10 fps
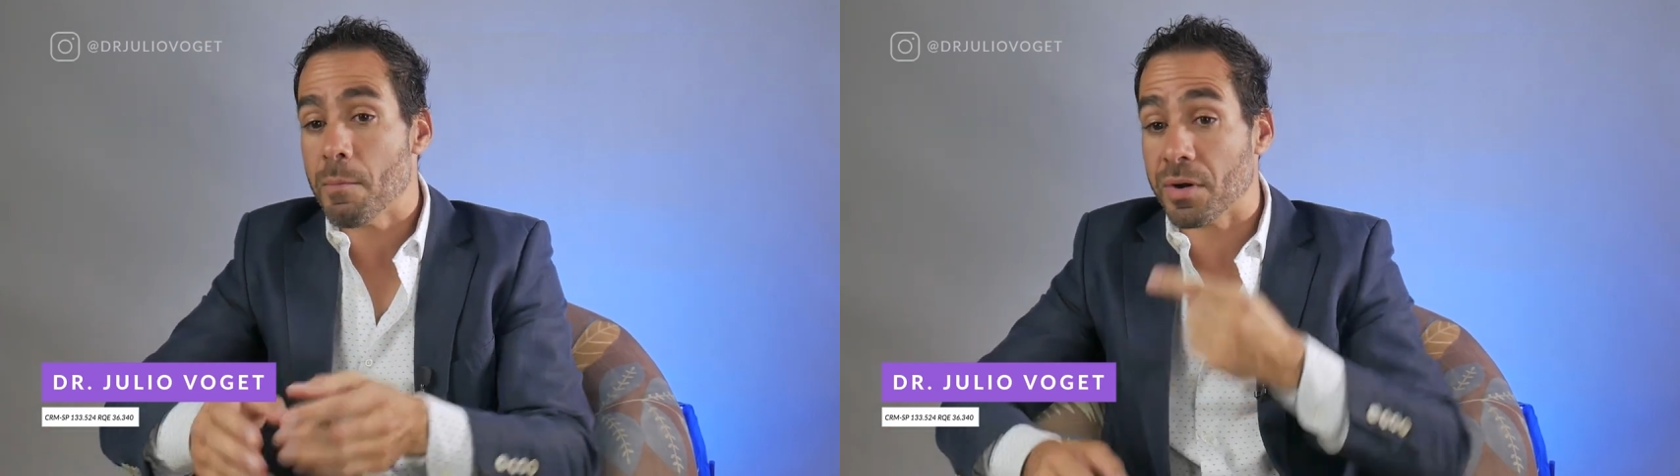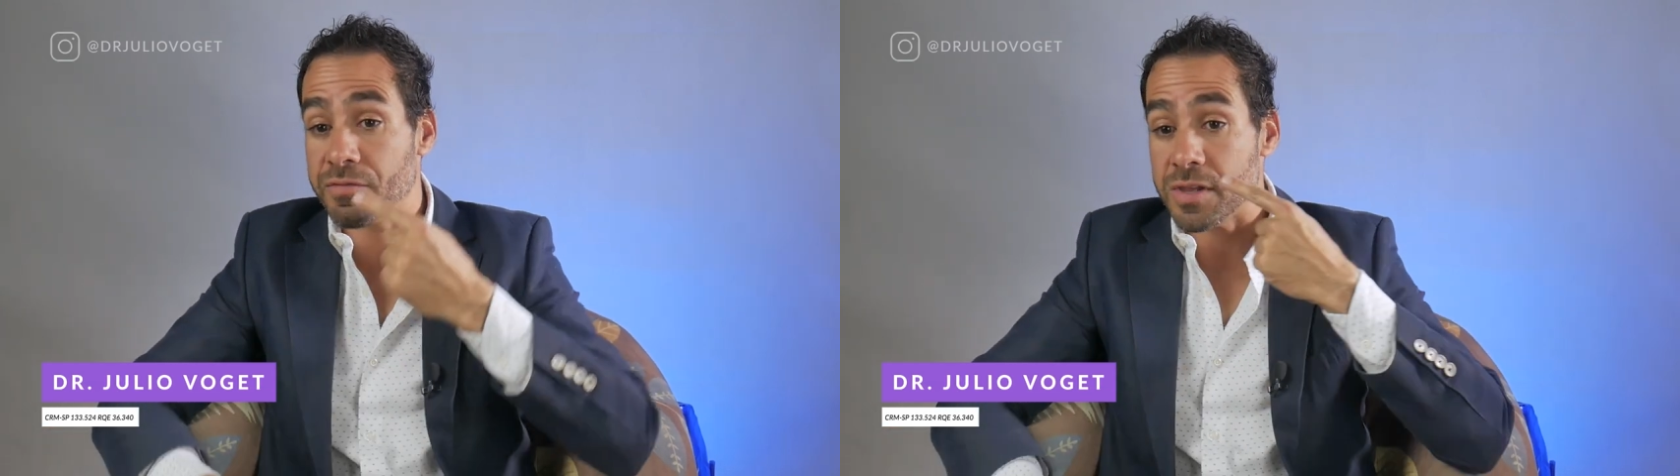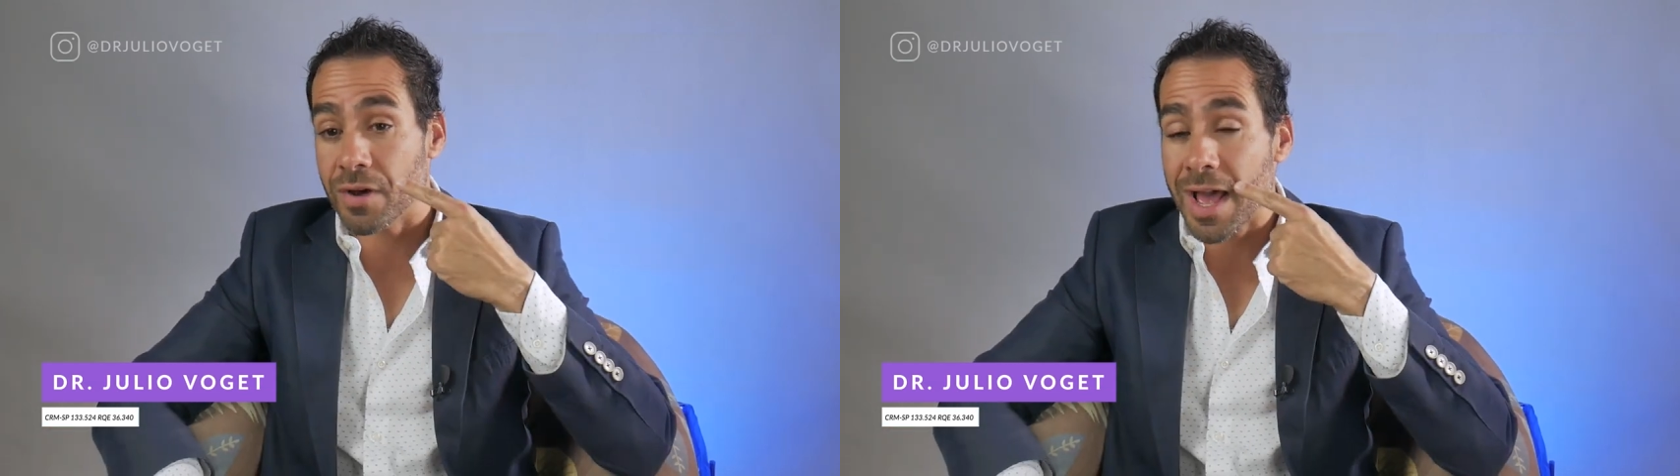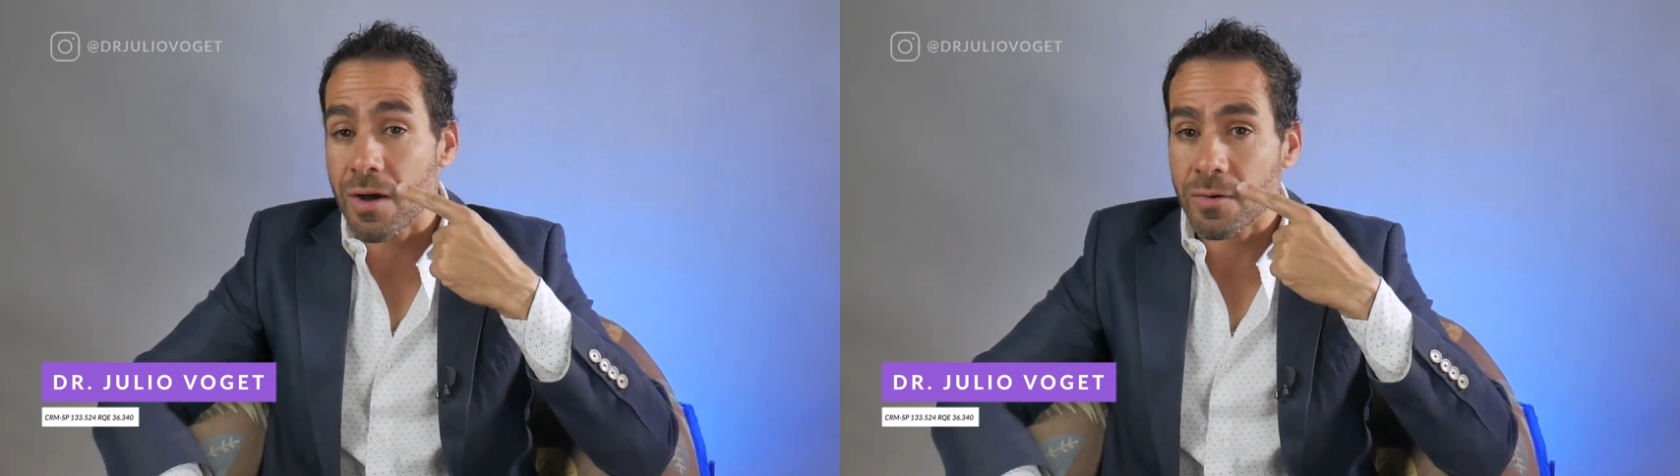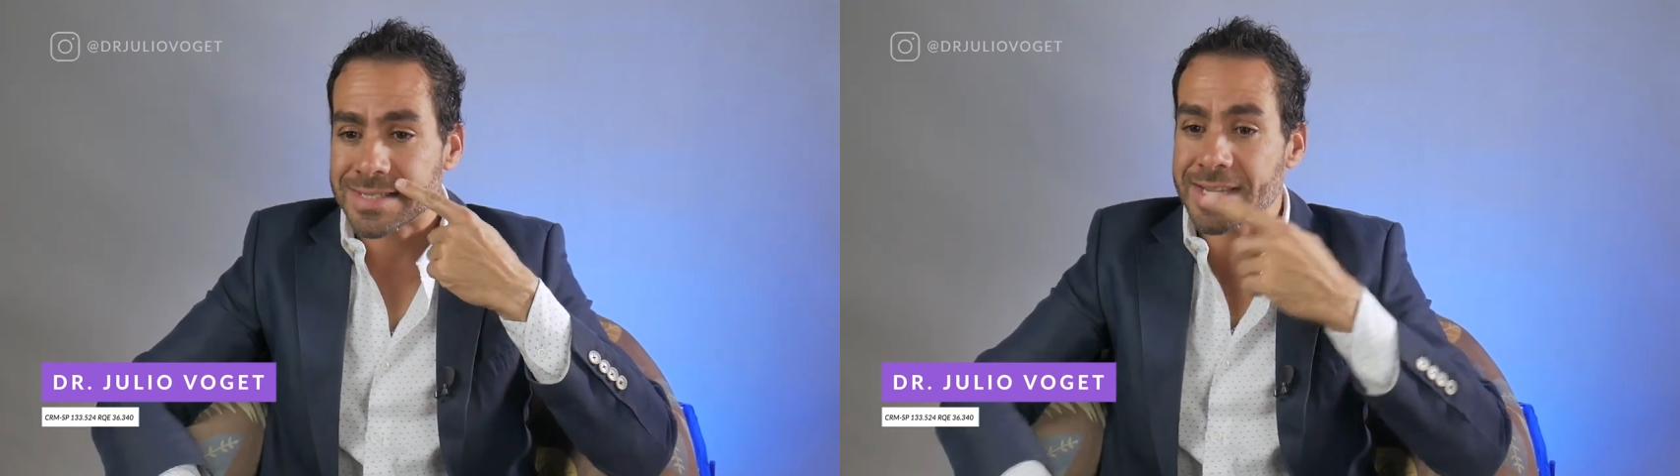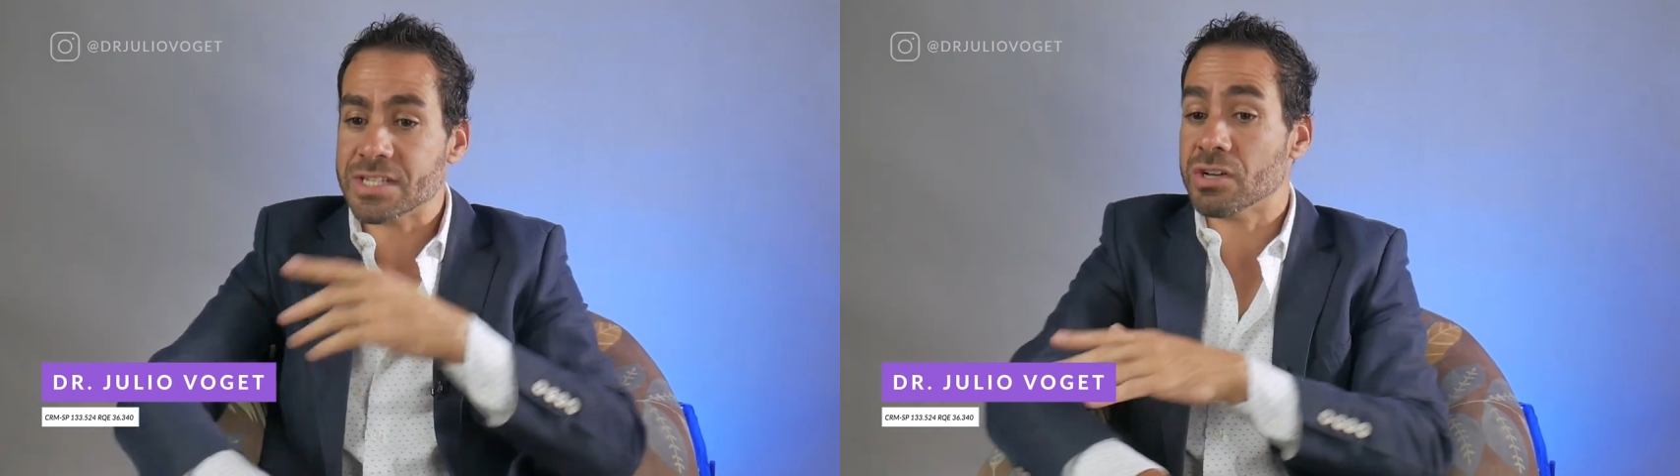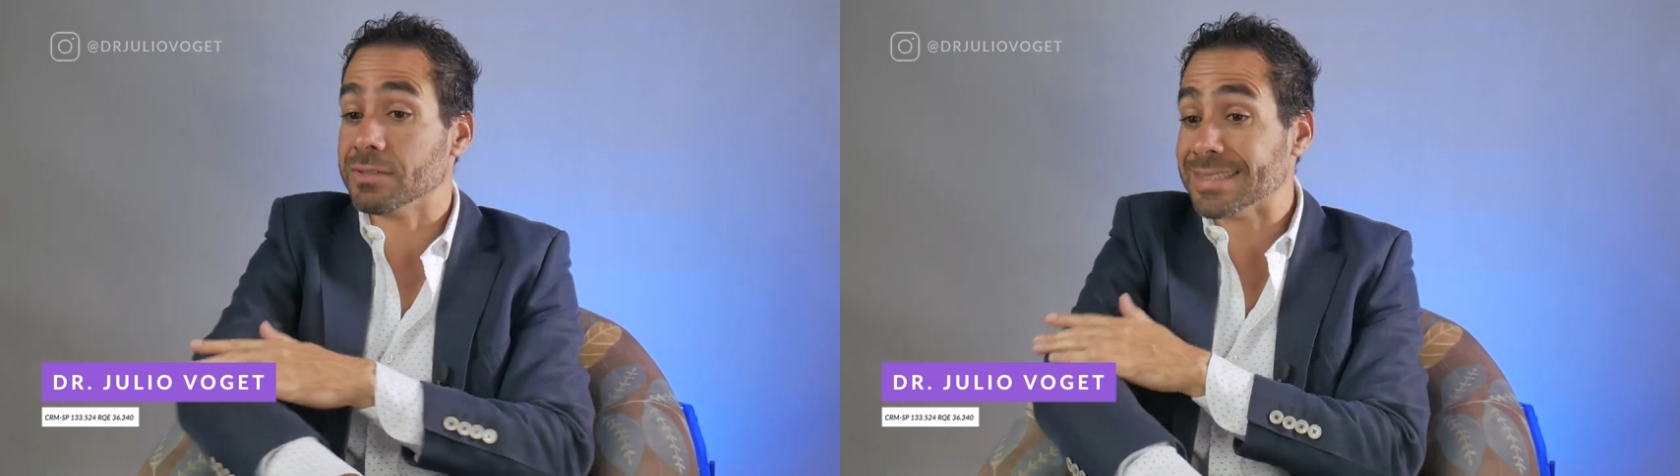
por via oral, sejam